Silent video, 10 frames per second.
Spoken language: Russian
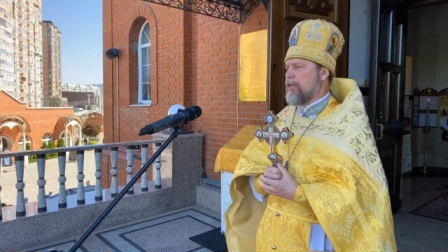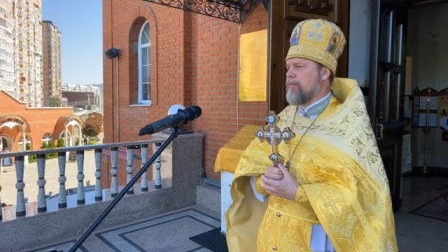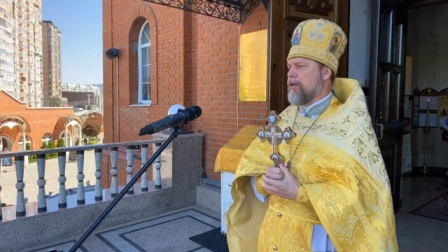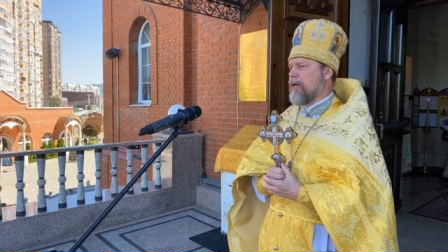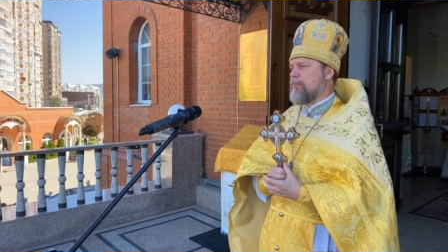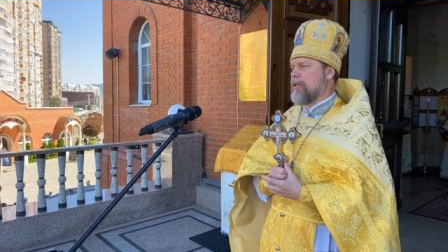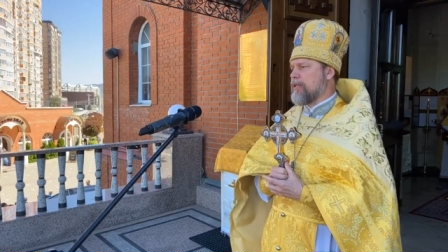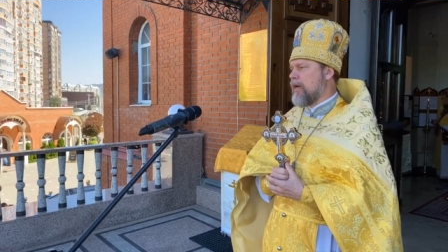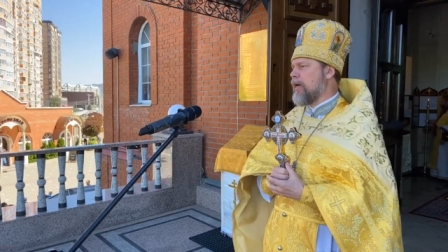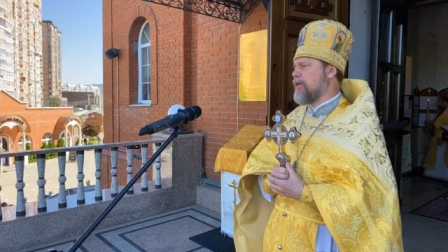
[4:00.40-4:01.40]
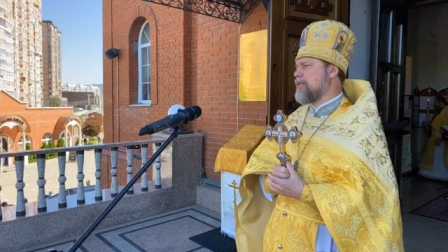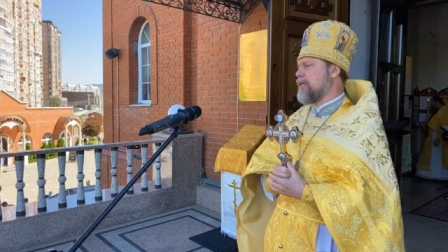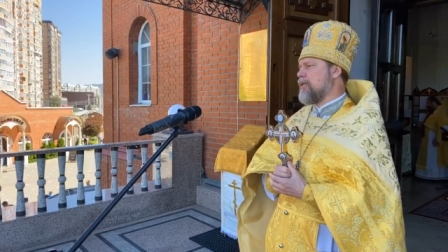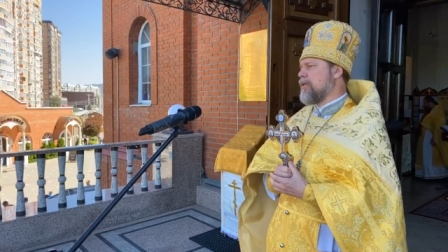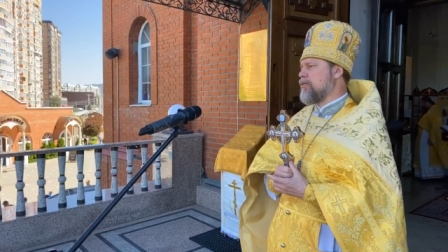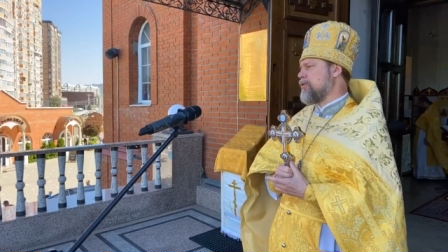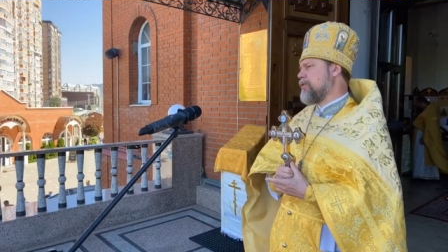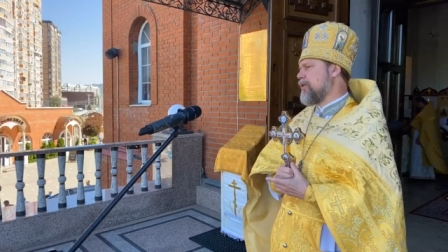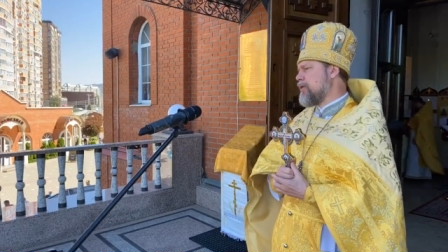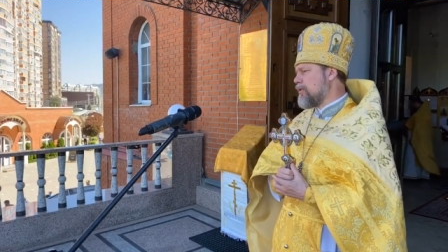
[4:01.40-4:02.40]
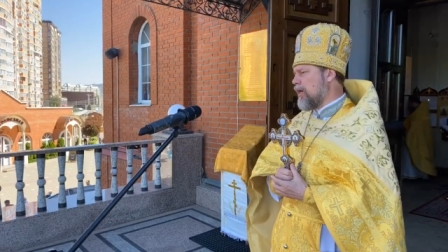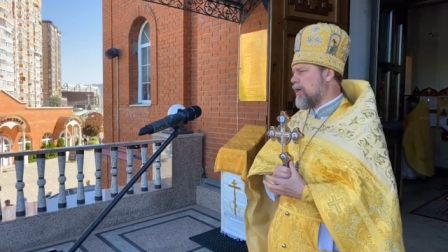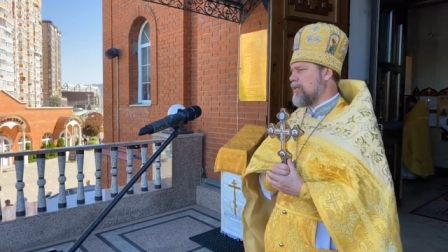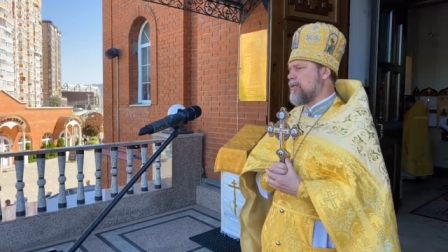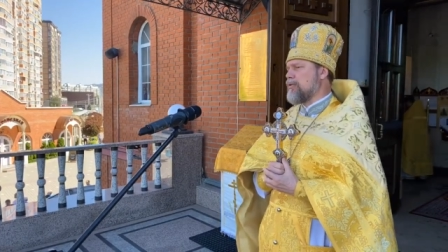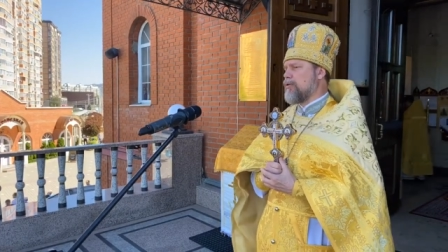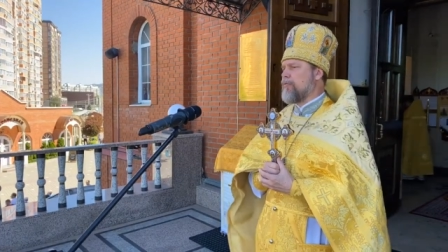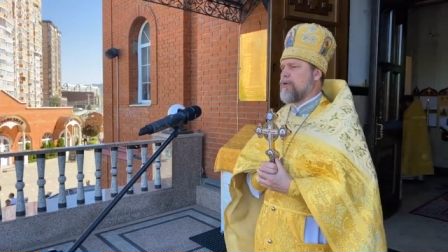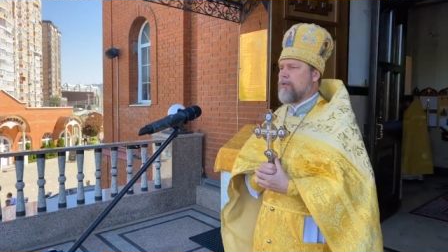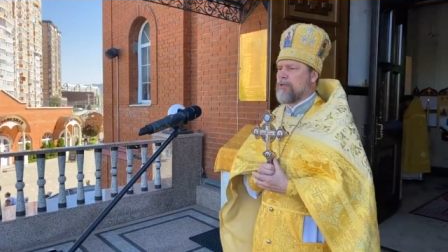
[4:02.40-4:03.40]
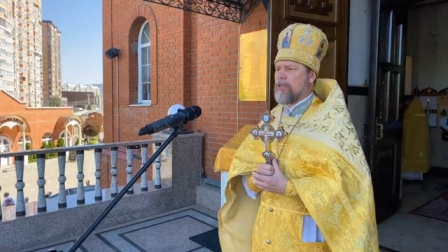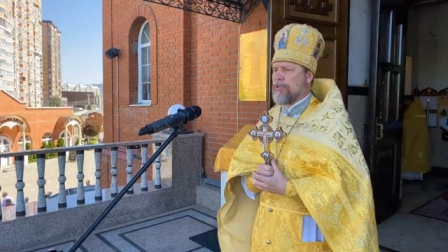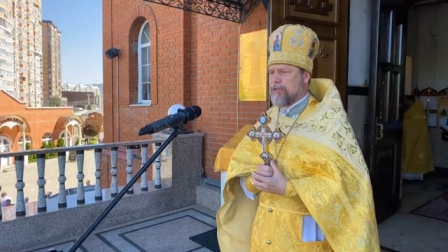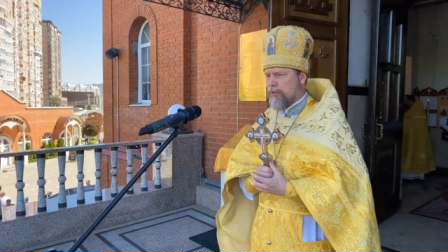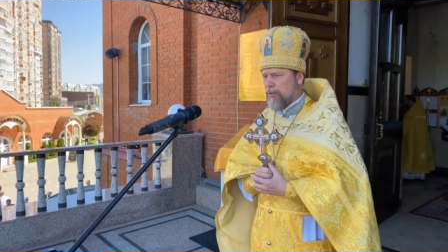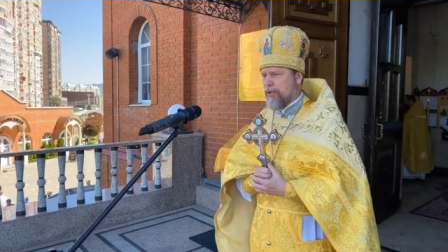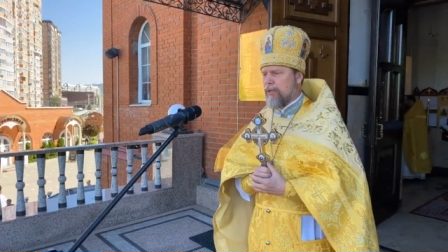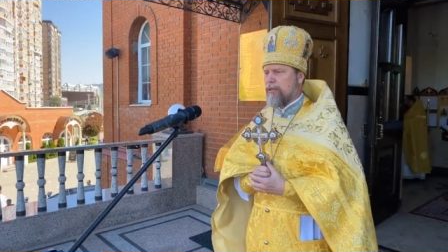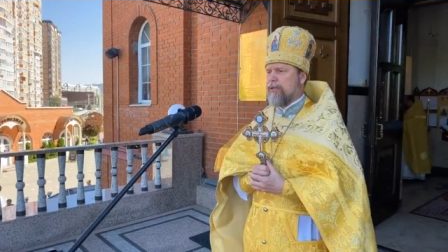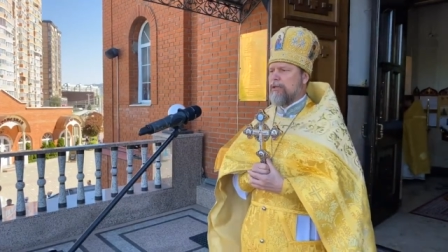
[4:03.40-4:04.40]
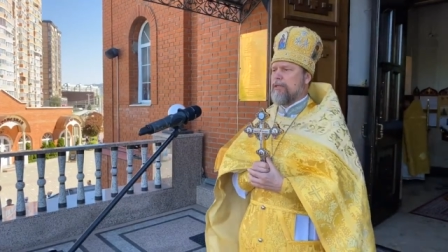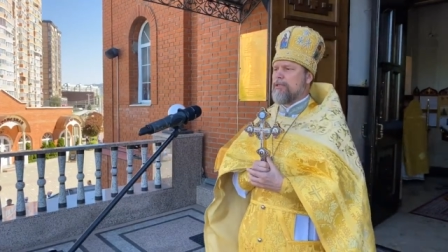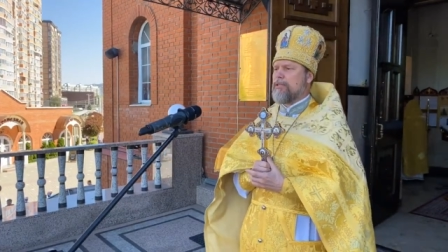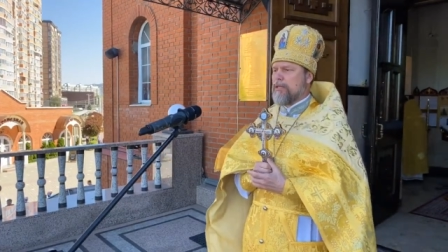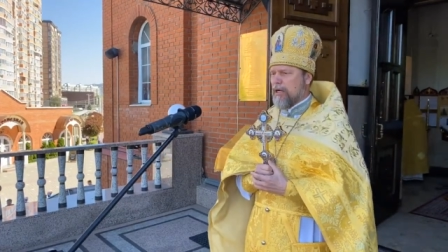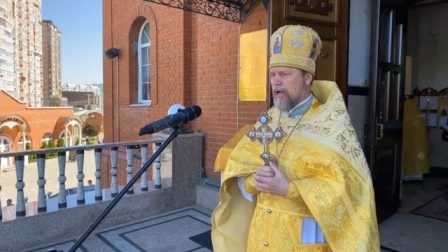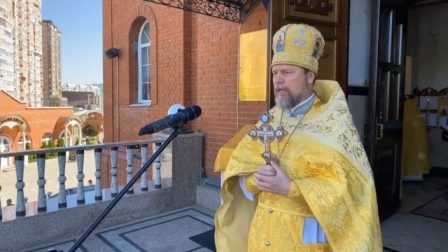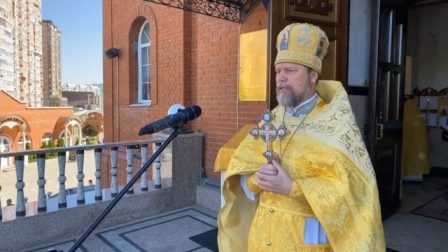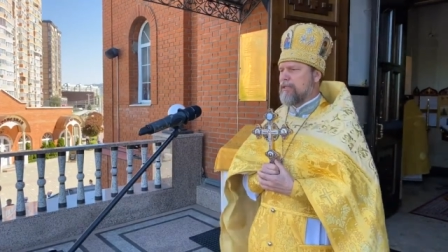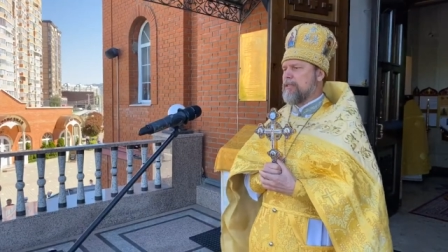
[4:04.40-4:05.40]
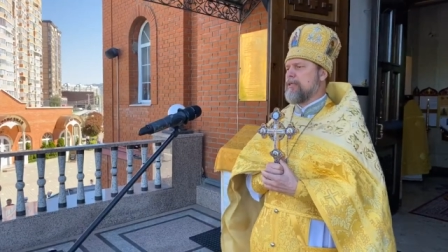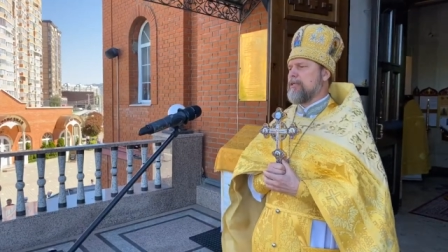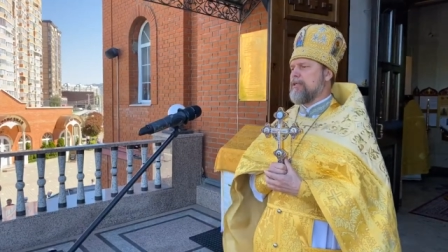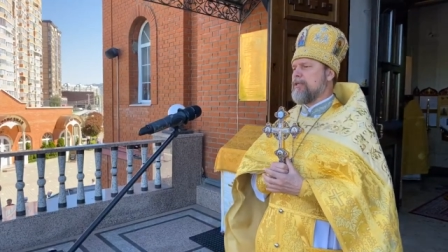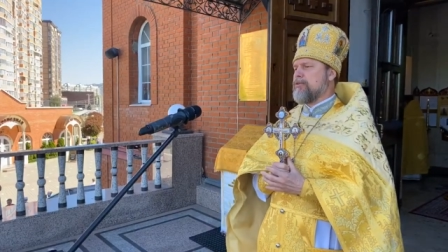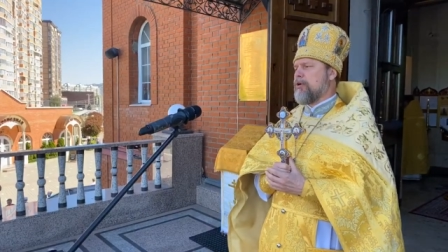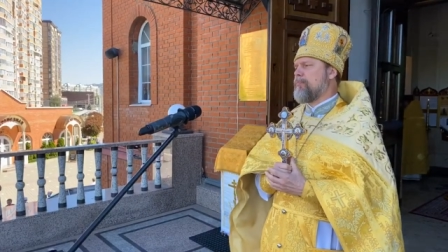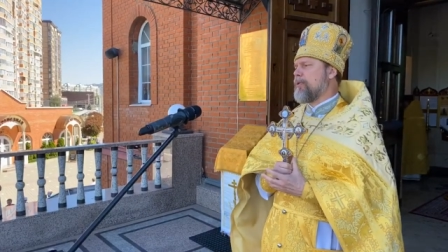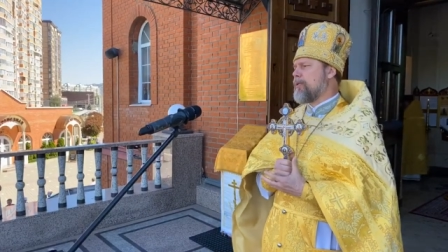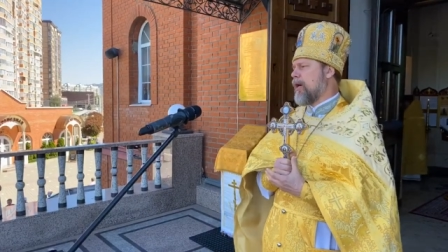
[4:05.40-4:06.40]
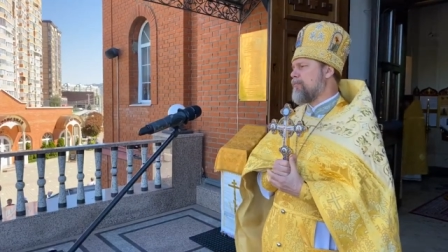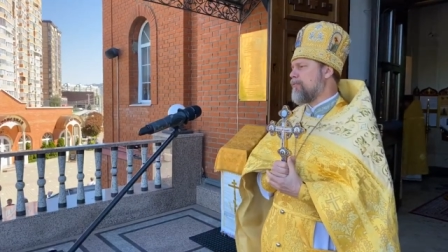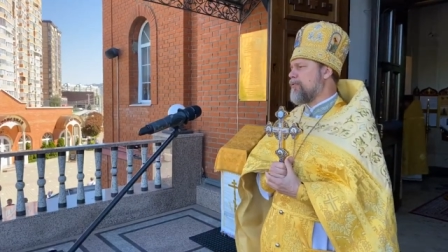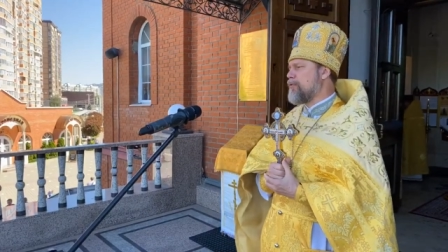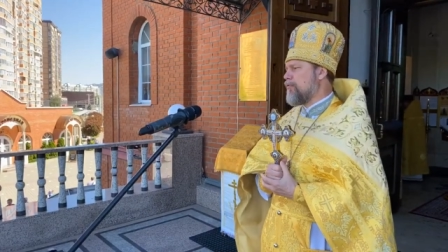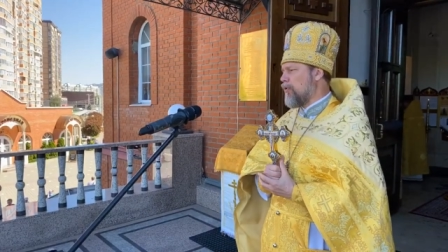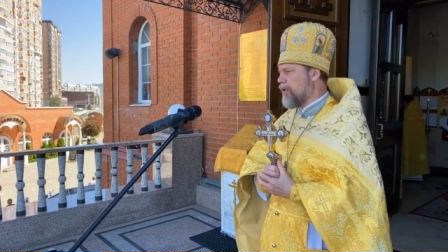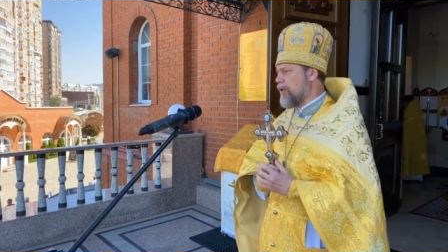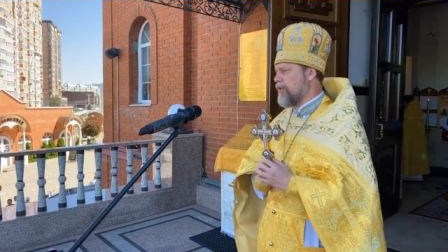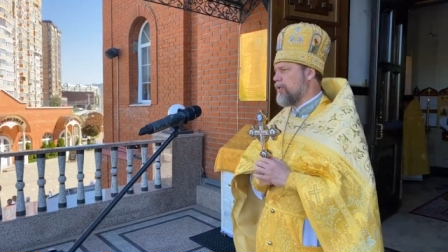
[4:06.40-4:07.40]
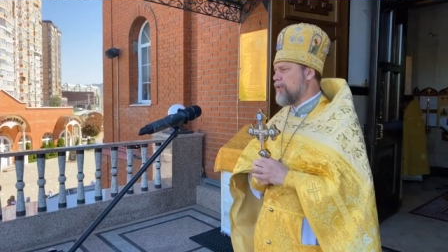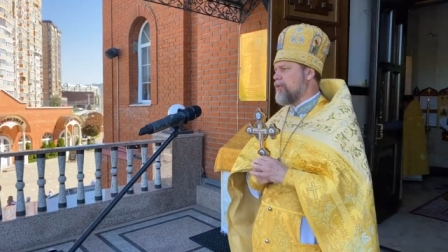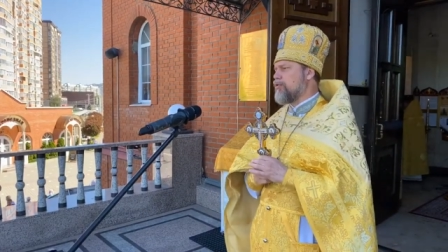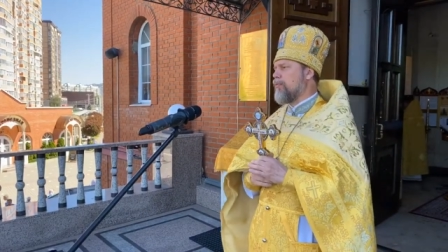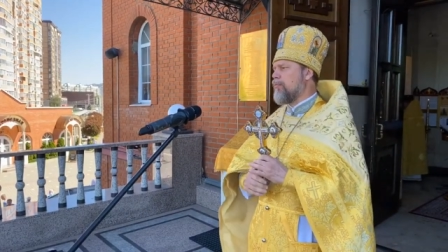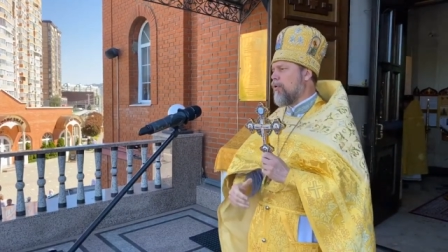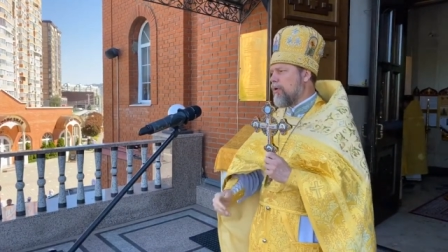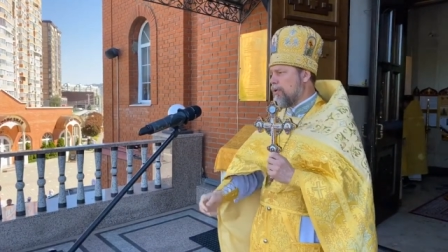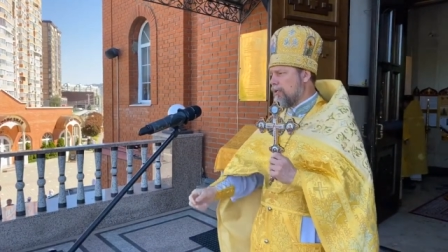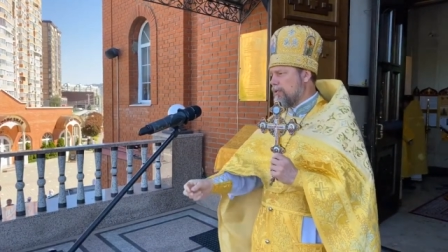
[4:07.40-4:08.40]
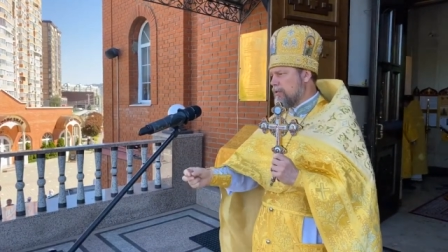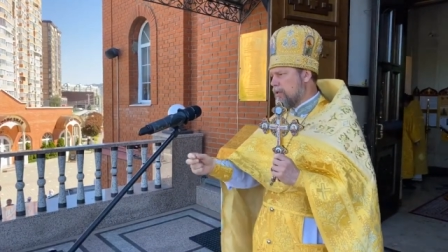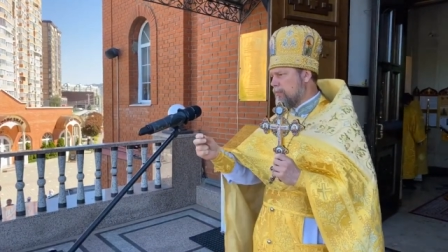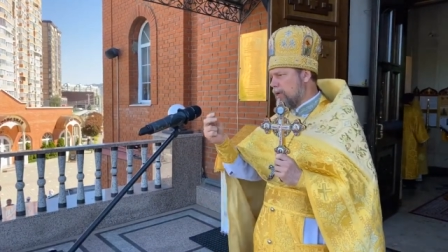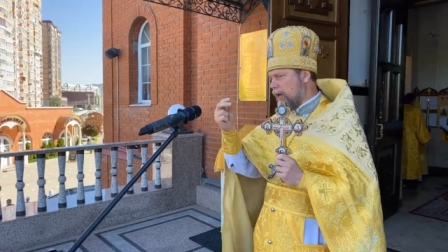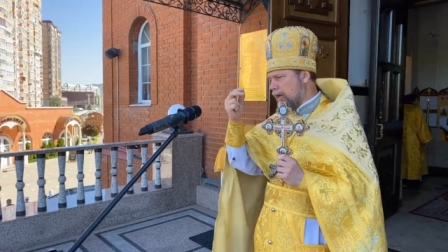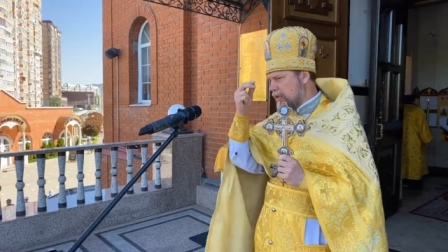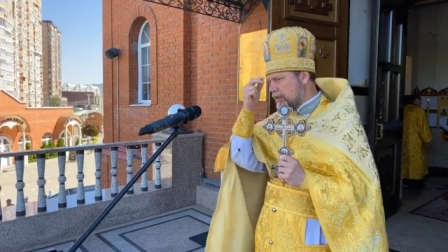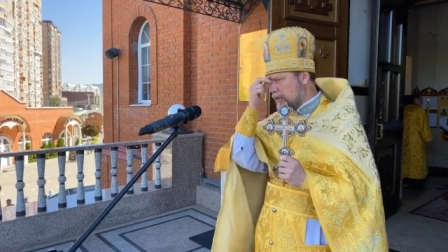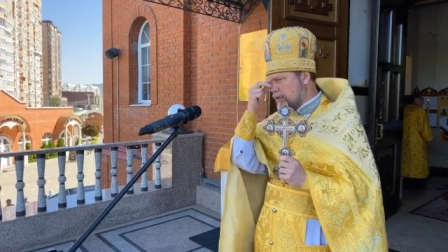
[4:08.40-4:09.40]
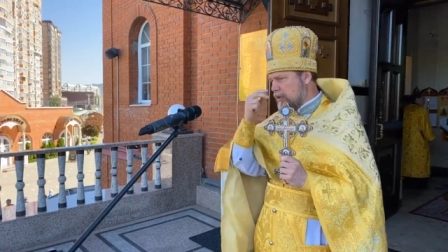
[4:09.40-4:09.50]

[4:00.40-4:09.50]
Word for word: человек обладает, то надоедает, то выходит из строя, истирается, то подкапывают воры, то моль истребляет.